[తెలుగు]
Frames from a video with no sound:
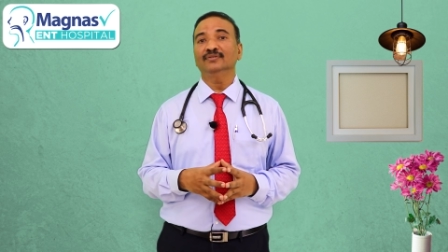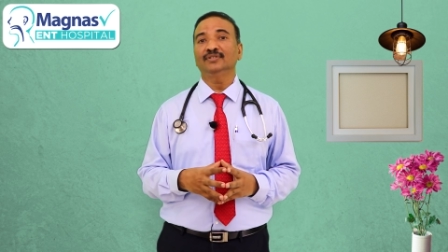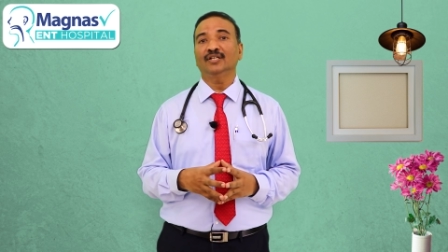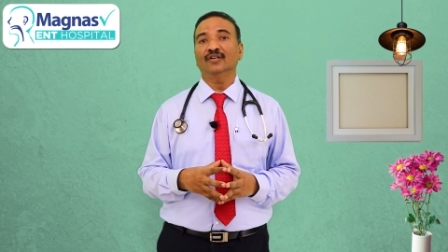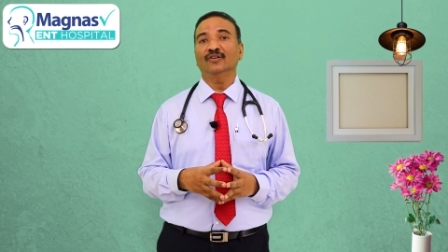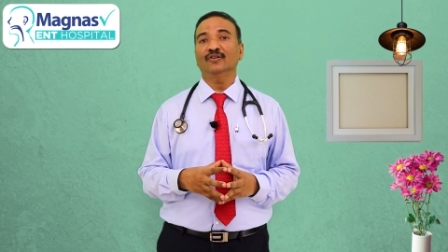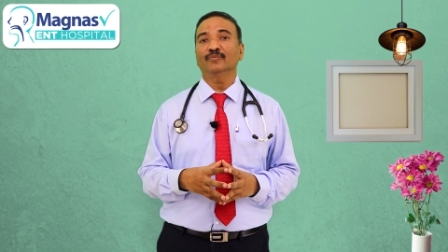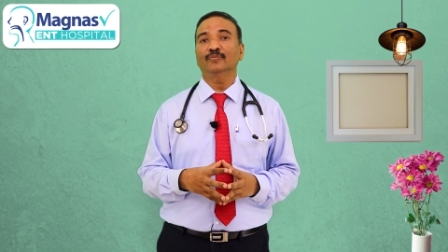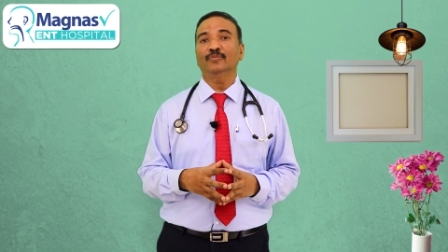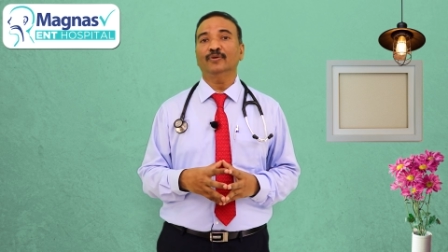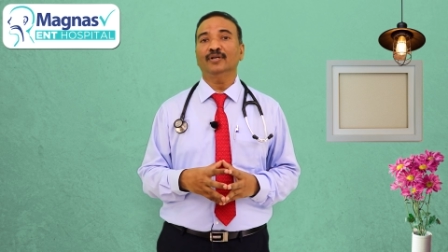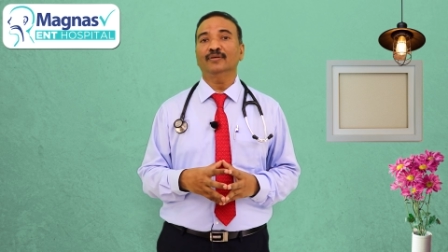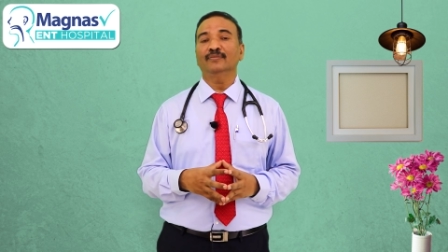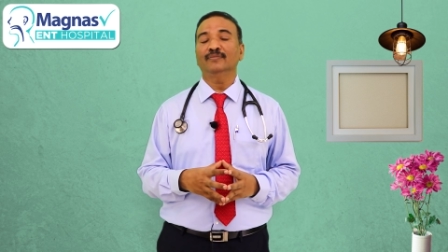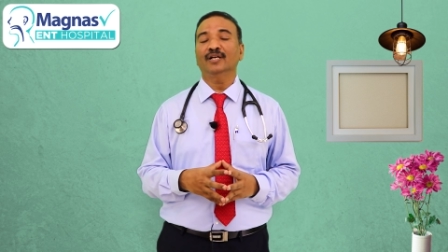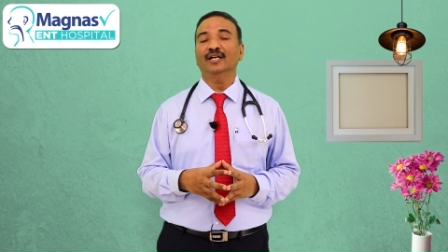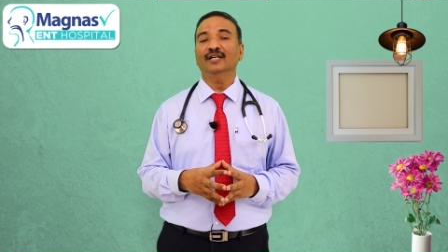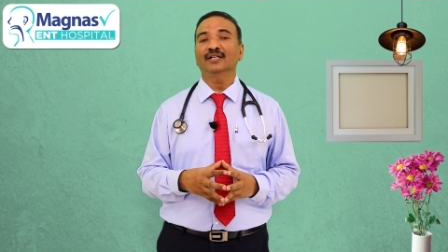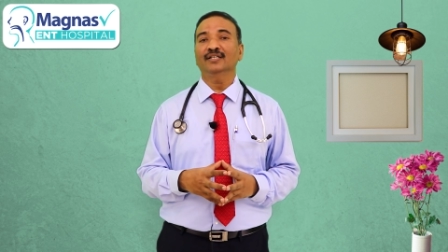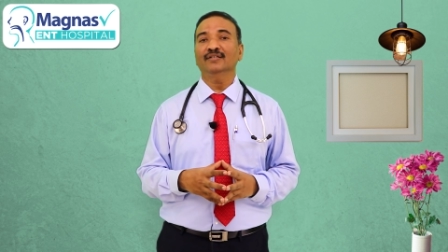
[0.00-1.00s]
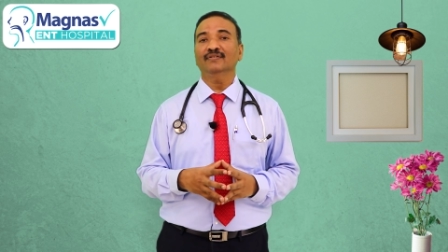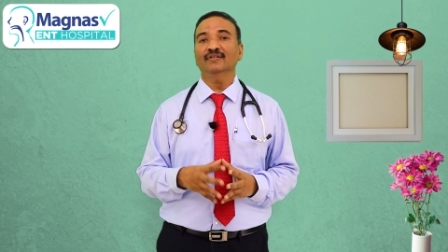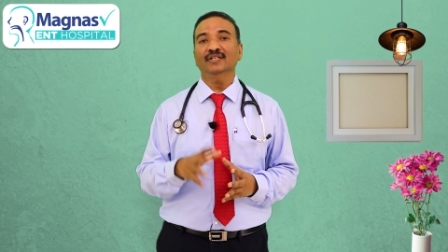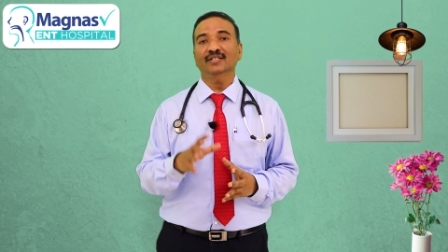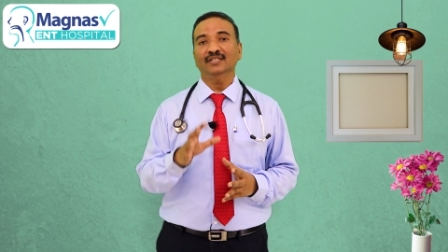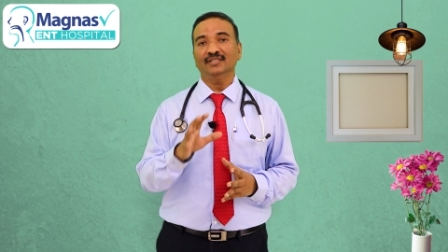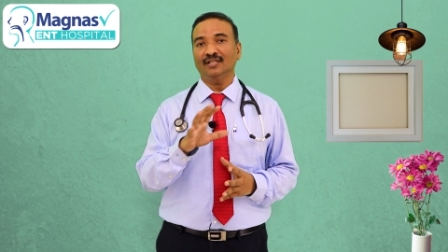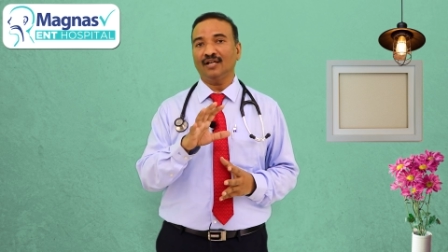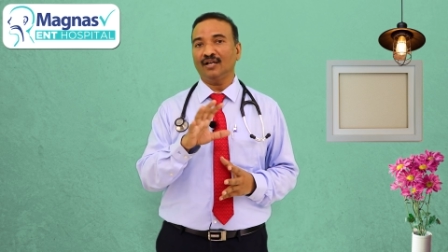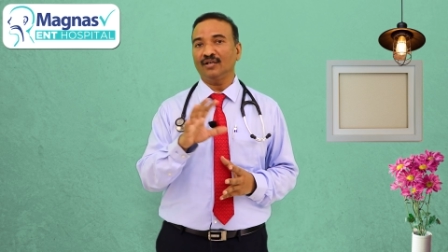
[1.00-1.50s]
తెలవకపోవడం లాంటివి
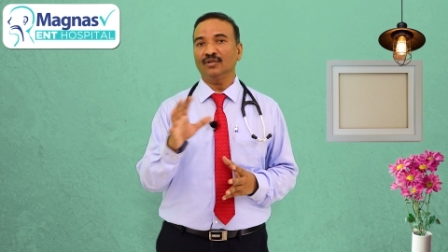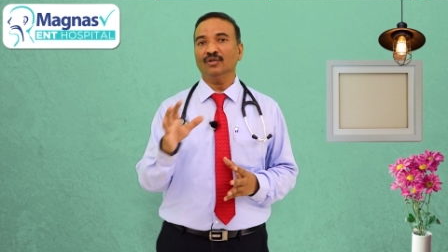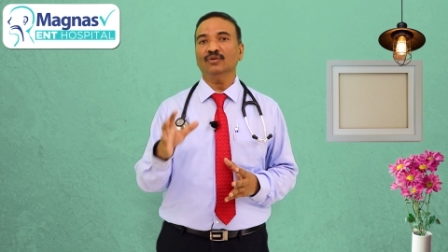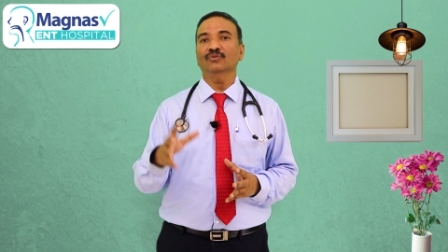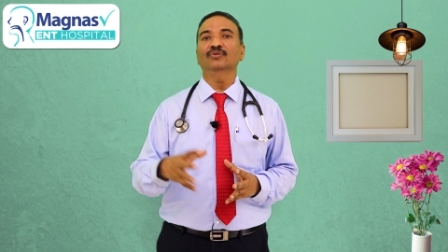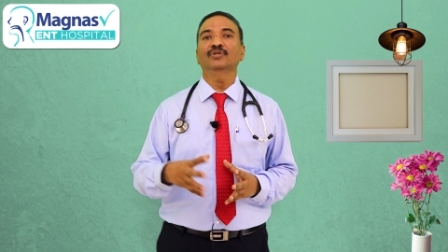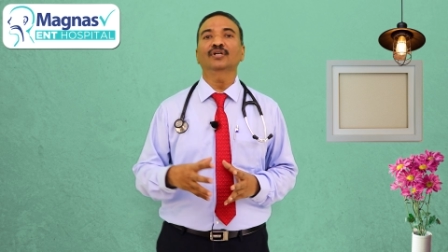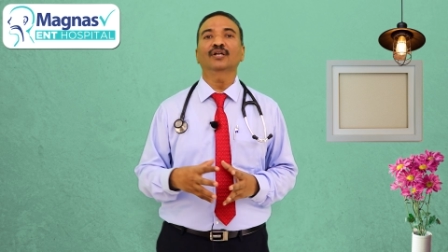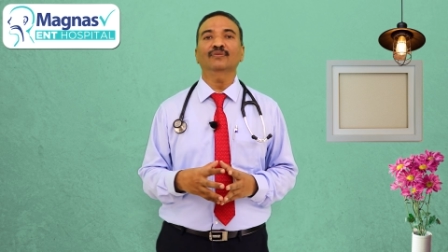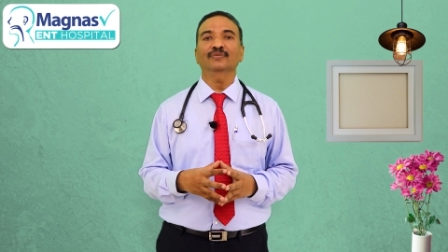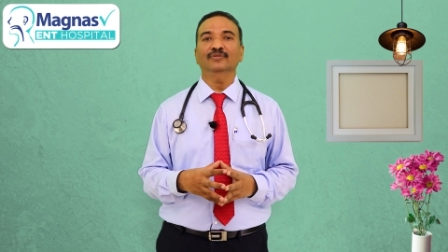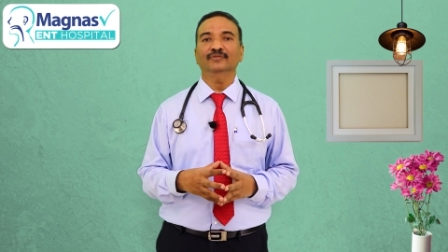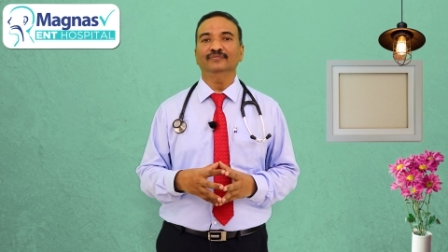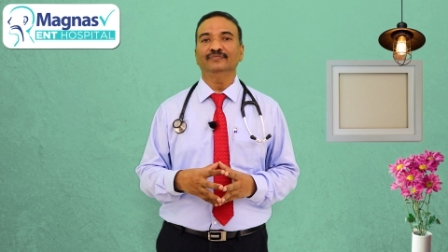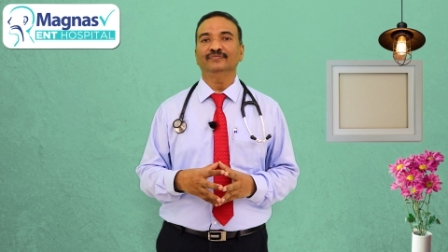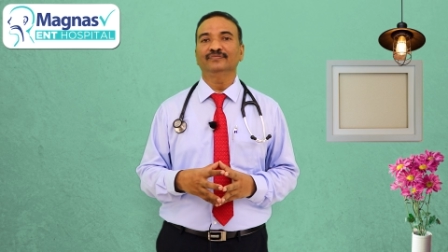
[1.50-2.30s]
దాంట్లో ఉండవు